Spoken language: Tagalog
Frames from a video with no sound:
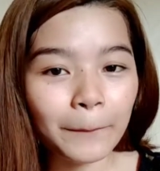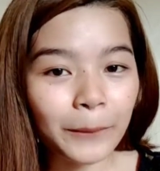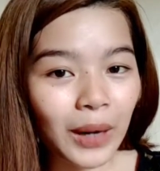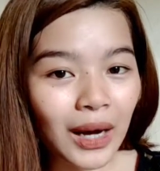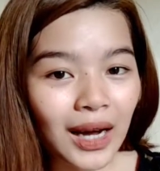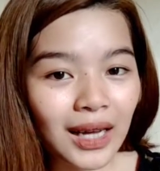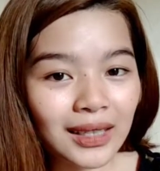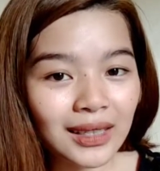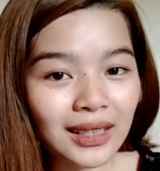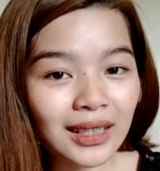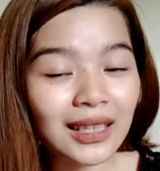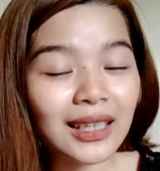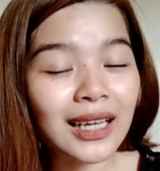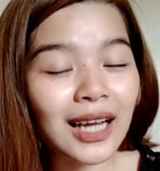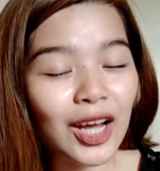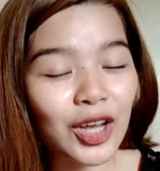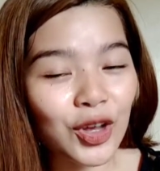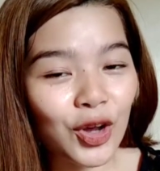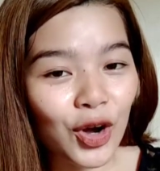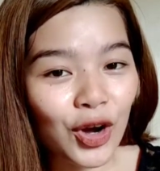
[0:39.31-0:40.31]
but
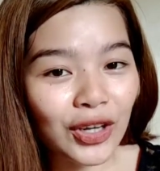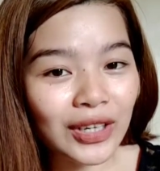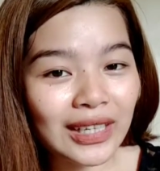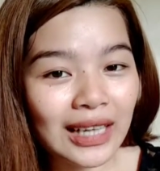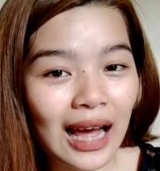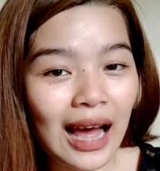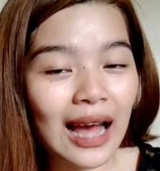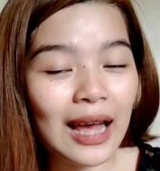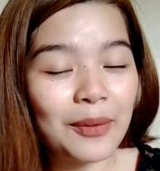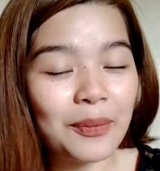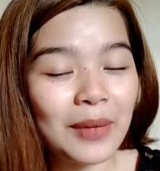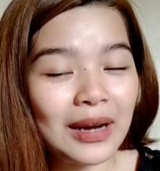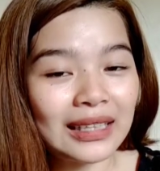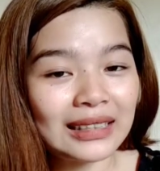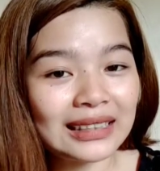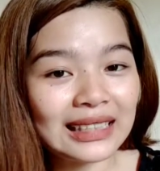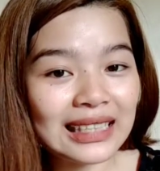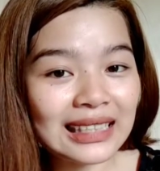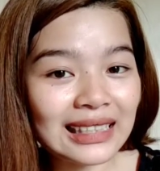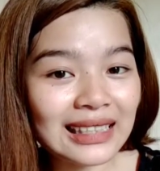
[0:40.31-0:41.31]
ngayon ay
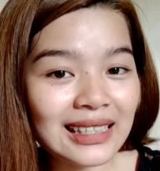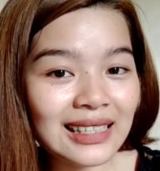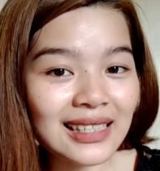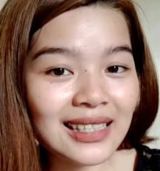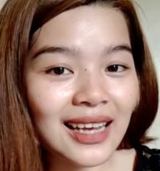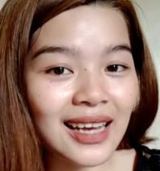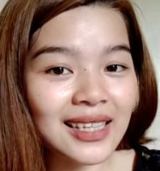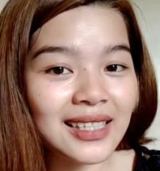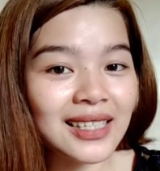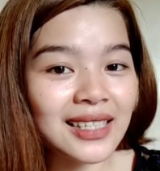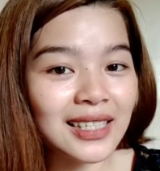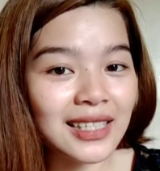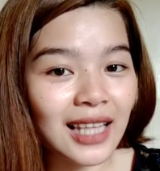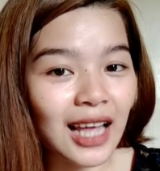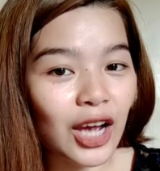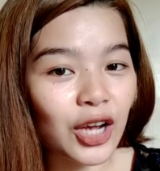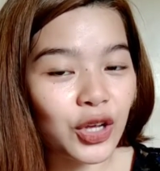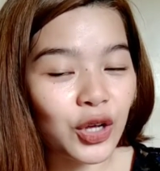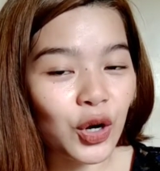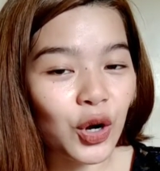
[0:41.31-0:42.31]
magdi-discuss
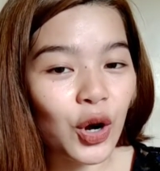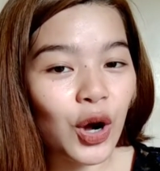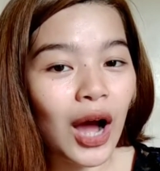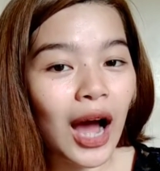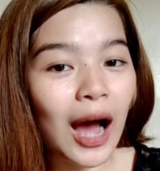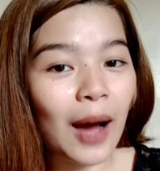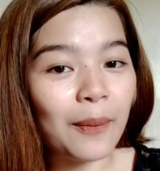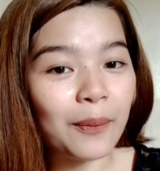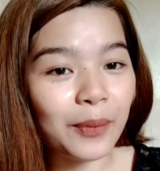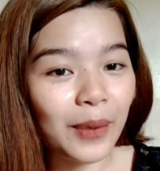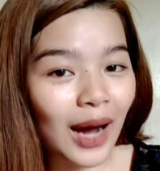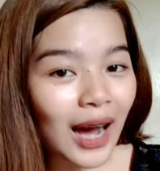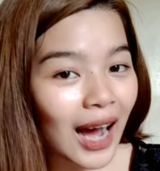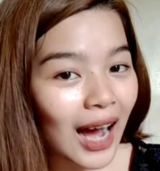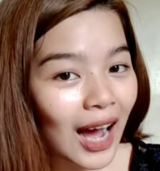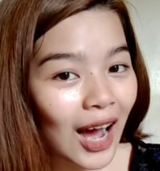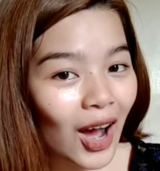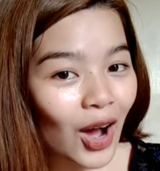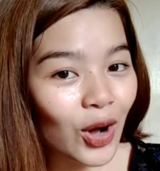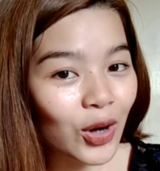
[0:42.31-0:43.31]
tayo
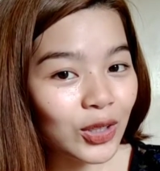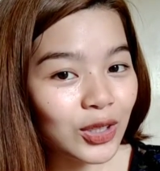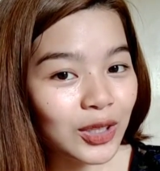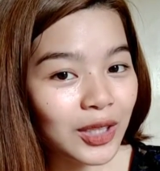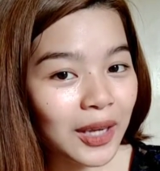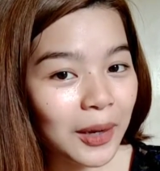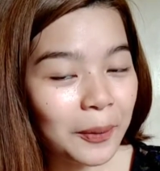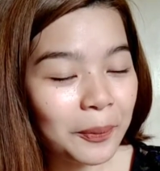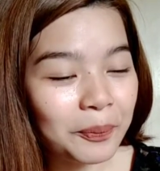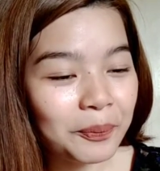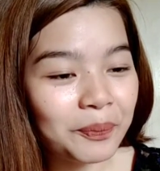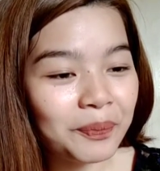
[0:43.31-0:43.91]
about